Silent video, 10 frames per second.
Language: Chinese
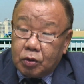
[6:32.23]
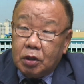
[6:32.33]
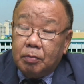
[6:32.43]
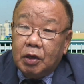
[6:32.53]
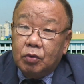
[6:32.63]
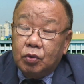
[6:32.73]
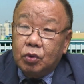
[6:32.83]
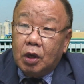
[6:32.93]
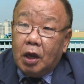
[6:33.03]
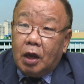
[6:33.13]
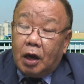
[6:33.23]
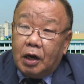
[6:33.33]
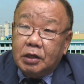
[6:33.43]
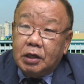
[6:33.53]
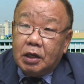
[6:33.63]
所以没有去，
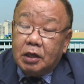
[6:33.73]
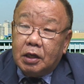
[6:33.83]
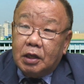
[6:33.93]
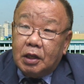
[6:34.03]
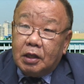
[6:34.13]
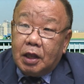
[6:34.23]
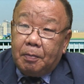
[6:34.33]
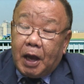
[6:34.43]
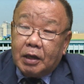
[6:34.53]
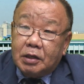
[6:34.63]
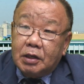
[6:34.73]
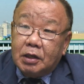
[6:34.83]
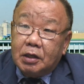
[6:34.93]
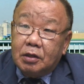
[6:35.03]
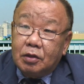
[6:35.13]
而且呢，他把这
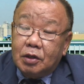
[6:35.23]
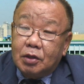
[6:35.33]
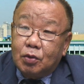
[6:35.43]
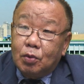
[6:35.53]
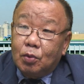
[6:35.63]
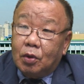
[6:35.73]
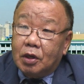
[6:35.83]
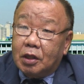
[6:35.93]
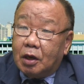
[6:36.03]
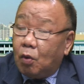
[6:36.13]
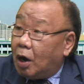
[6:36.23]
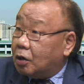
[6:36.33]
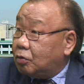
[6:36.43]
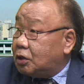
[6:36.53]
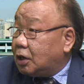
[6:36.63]
个跟这个中国给它挂
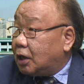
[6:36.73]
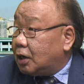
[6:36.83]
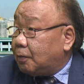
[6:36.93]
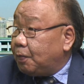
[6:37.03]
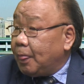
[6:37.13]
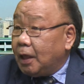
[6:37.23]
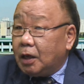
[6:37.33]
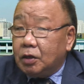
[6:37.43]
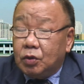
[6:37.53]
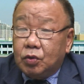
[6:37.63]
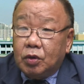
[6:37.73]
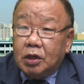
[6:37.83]
钩起来了，就是说